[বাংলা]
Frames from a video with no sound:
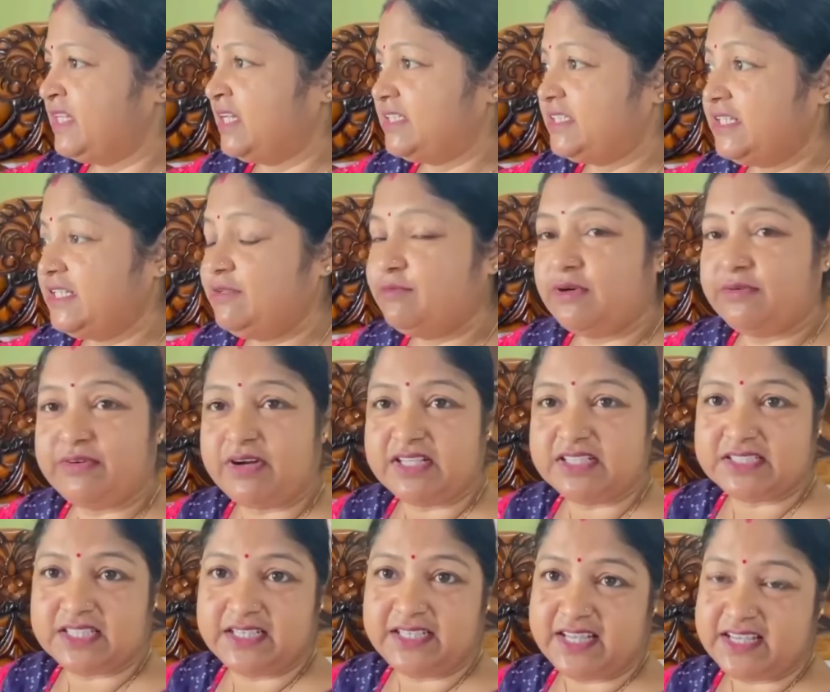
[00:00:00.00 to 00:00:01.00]
যে রিভার
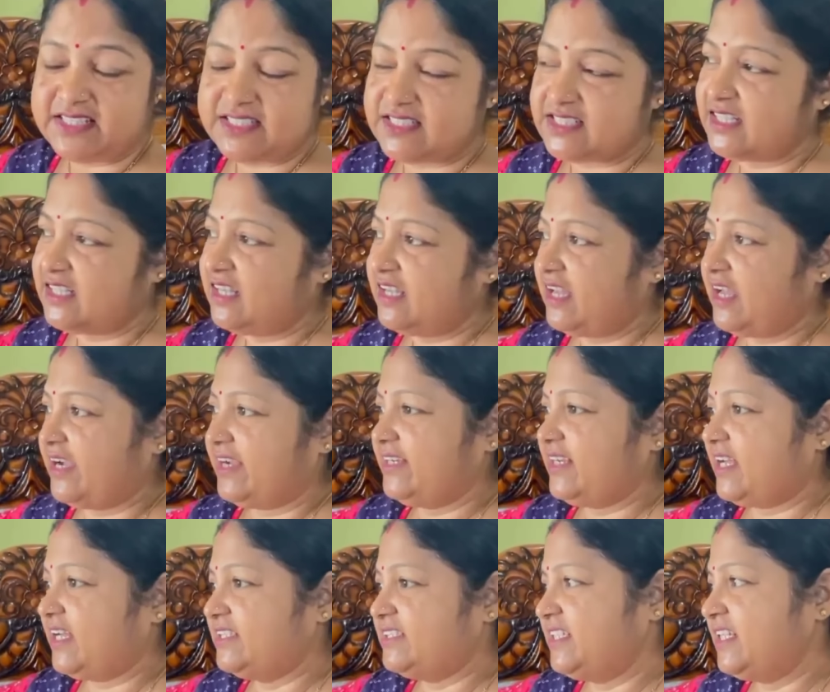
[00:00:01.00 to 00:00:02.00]
ফাংশন টেস্ট
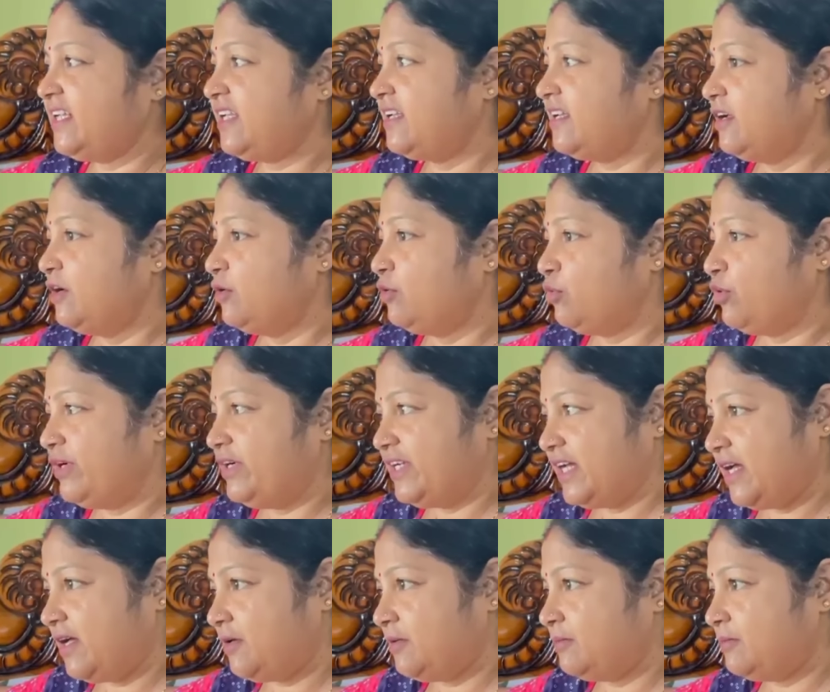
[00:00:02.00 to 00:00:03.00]
একটা আছে ওইটা